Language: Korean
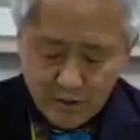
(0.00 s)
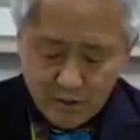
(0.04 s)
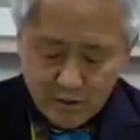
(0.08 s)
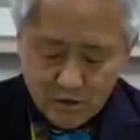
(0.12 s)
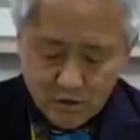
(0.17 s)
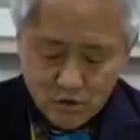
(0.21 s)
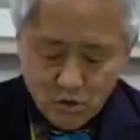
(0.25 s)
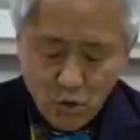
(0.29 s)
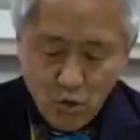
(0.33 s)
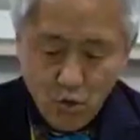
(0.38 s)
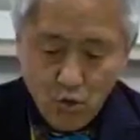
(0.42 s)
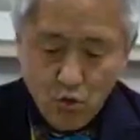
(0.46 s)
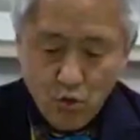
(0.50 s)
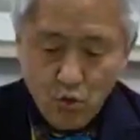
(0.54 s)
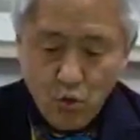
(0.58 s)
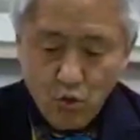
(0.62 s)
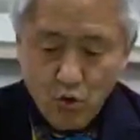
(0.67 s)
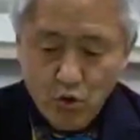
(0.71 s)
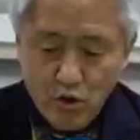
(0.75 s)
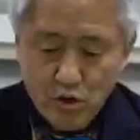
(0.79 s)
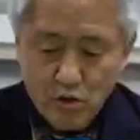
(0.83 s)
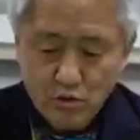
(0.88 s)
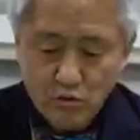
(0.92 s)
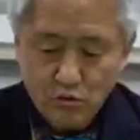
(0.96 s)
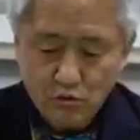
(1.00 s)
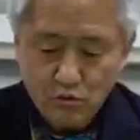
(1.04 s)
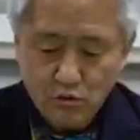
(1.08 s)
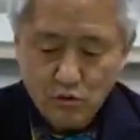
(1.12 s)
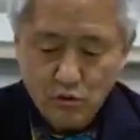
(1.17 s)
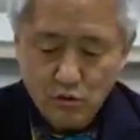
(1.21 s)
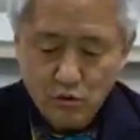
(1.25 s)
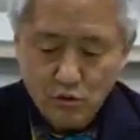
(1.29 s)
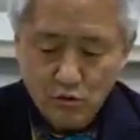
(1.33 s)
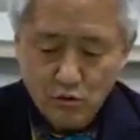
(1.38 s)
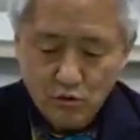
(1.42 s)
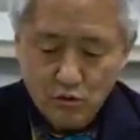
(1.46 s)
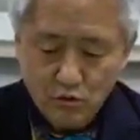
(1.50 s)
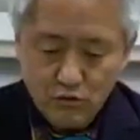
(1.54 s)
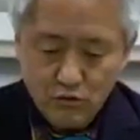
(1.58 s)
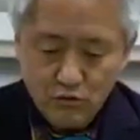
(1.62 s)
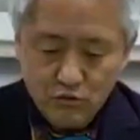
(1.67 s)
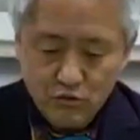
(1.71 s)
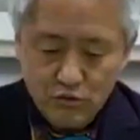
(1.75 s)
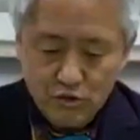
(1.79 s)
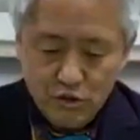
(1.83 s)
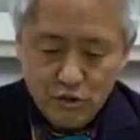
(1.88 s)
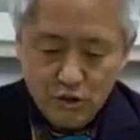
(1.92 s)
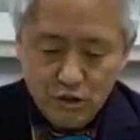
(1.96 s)
총 5인으로
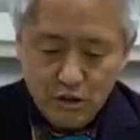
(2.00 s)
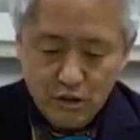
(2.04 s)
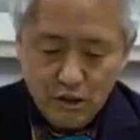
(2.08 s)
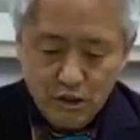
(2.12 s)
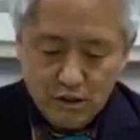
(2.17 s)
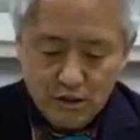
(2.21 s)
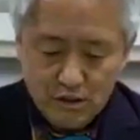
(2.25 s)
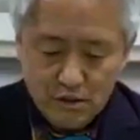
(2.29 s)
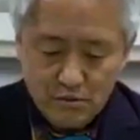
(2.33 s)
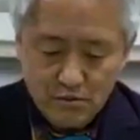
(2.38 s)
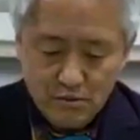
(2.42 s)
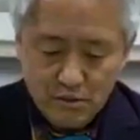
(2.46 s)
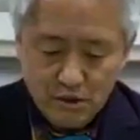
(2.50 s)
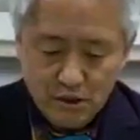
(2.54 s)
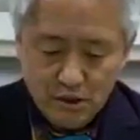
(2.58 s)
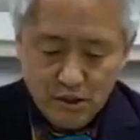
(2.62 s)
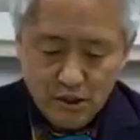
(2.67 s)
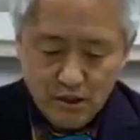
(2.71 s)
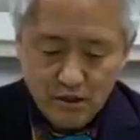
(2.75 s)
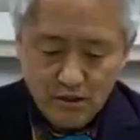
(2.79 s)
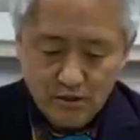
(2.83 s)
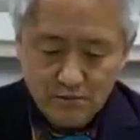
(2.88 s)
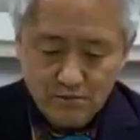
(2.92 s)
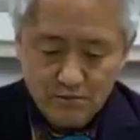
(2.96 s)
구성이 됐습니다.